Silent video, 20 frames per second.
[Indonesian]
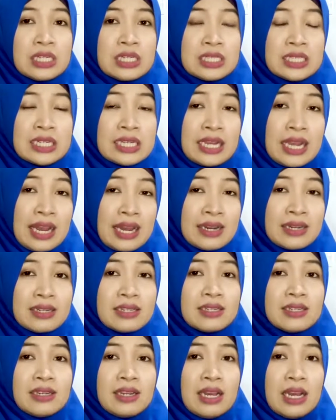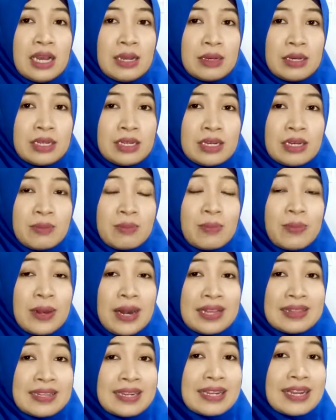dengan e,
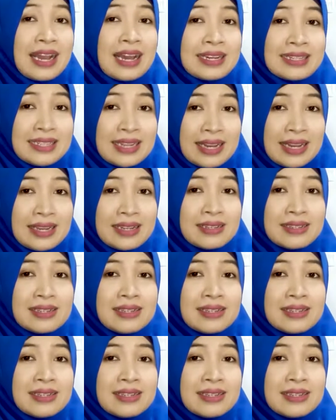berat ringannya